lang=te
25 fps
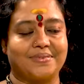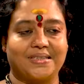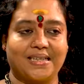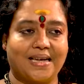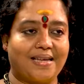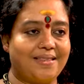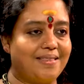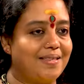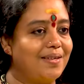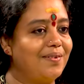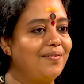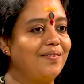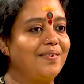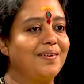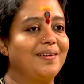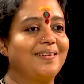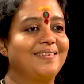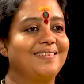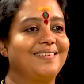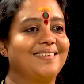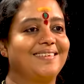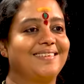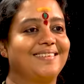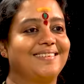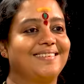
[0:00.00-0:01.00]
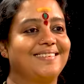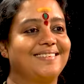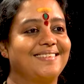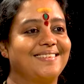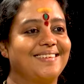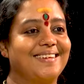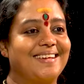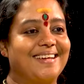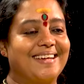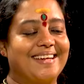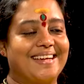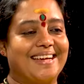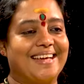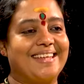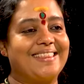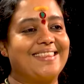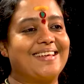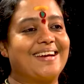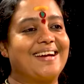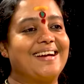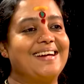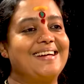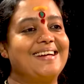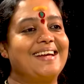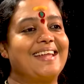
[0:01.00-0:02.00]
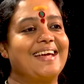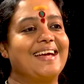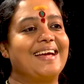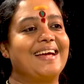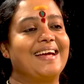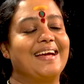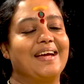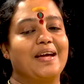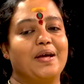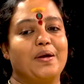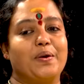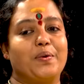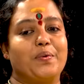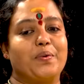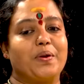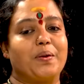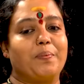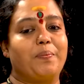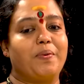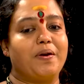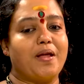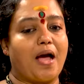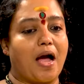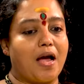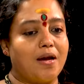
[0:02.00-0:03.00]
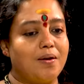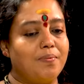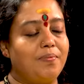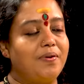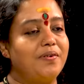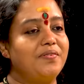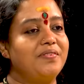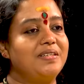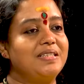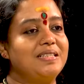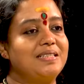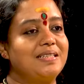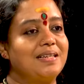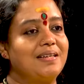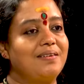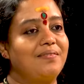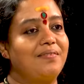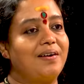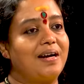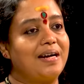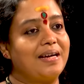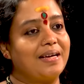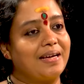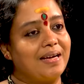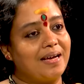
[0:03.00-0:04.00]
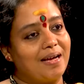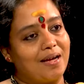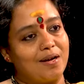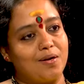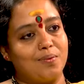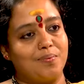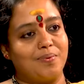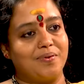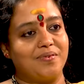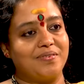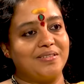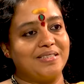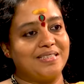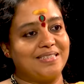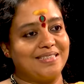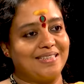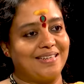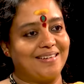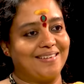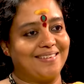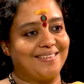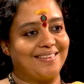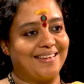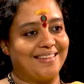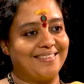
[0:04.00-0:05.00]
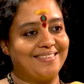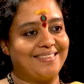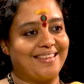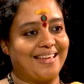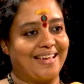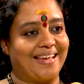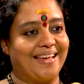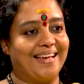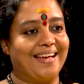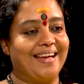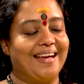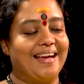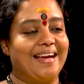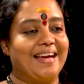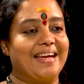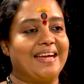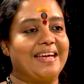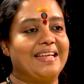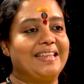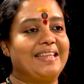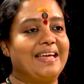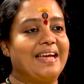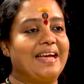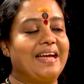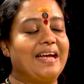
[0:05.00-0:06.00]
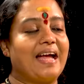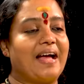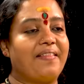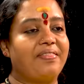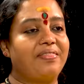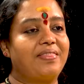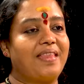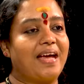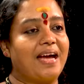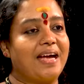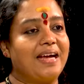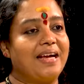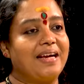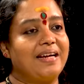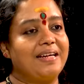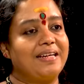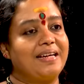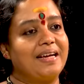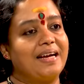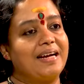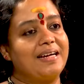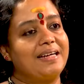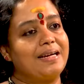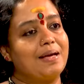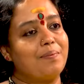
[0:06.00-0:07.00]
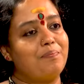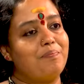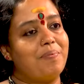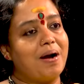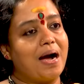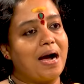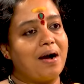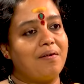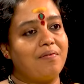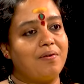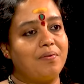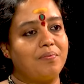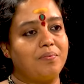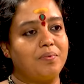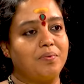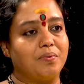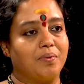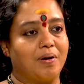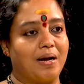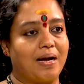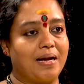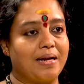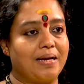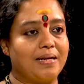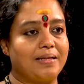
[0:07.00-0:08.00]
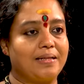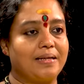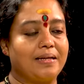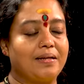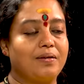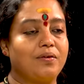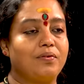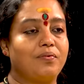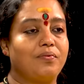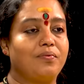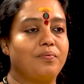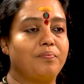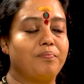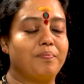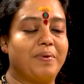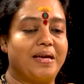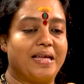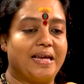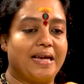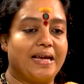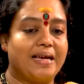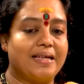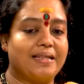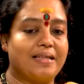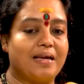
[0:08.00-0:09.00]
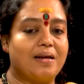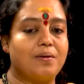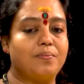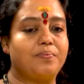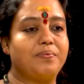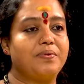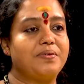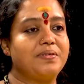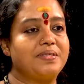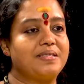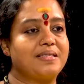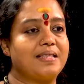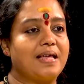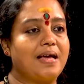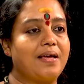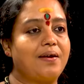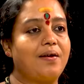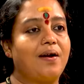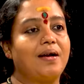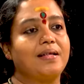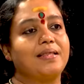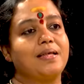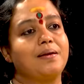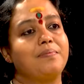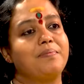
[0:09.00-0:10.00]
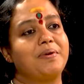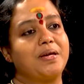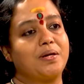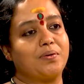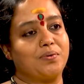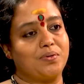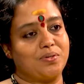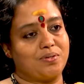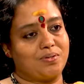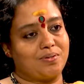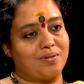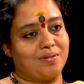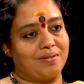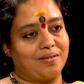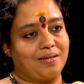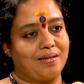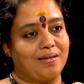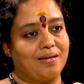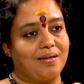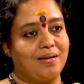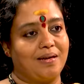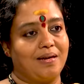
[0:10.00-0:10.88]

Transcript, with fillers: సాధ్యమే అండి ఎందుకంటే ఇప్పుడు అనుభవించిన వాడికి అనుభవించినట్టు అంతే ఇది అంతా ఏంటి అంటే భావము అన్నది నువ్వు మీరు ఏది అనుభవిస్తారో అదే మీకు వస్తుంది